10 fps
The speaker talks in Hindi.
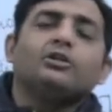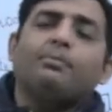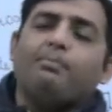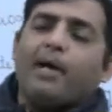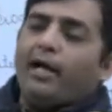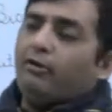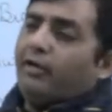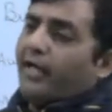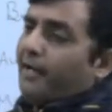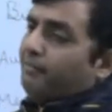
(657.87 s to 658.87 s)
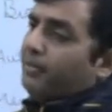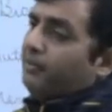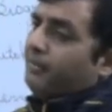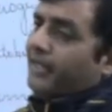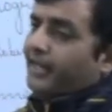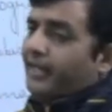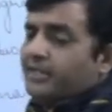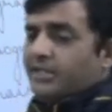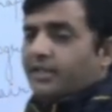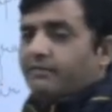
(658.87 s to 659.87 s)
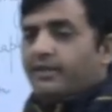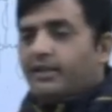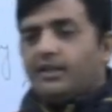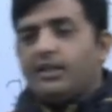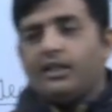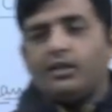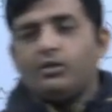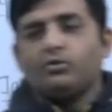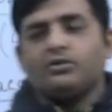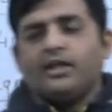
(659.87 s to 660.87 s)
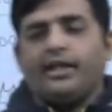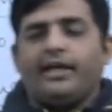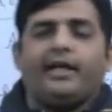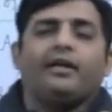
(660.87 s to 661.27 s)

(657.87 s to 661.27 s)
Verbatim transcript: तो बायोग्राफी भी जीवनी ही होता है